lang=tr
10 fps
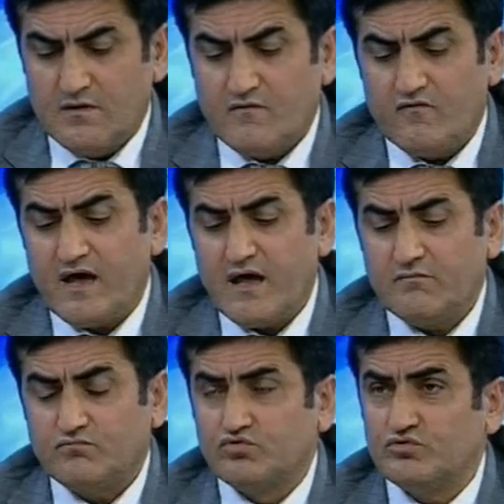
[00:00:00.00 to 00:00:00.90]
Ve
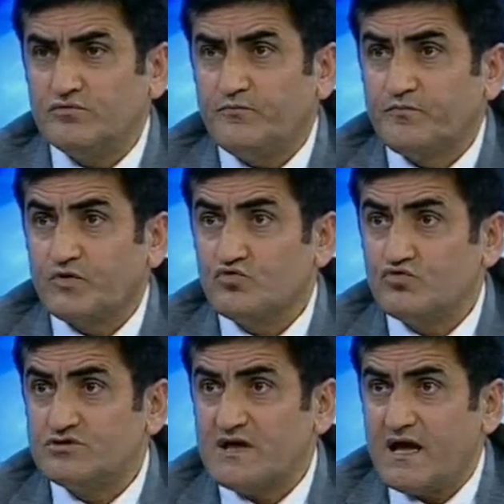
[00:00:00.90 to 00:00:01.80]
bunun
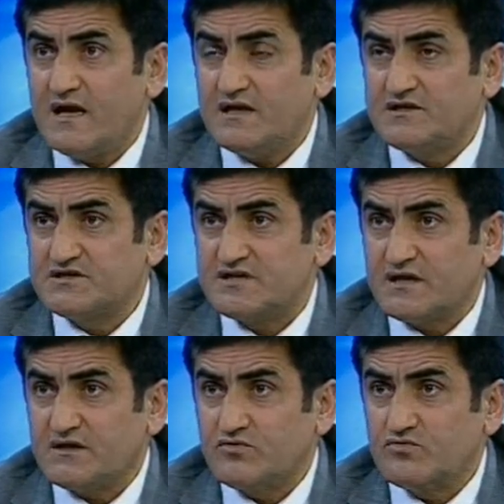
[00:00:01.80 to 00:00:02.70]
yüzde elli çiçek,
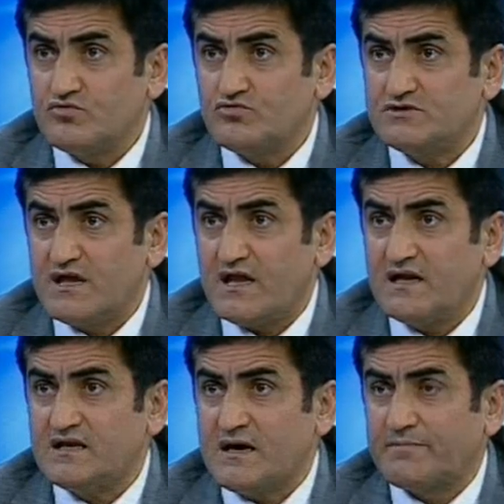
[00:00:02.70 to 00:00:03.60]
yüzde elli
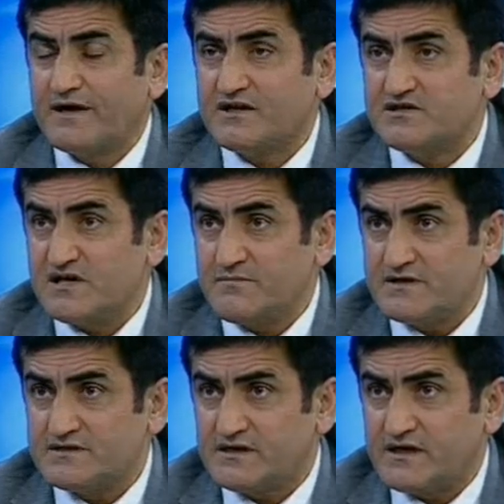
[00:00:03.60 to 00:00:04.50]
yaprak
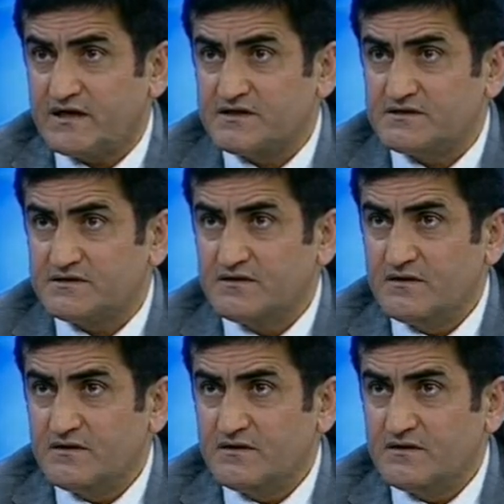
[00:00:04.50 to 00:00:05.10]
içermesi gerekir.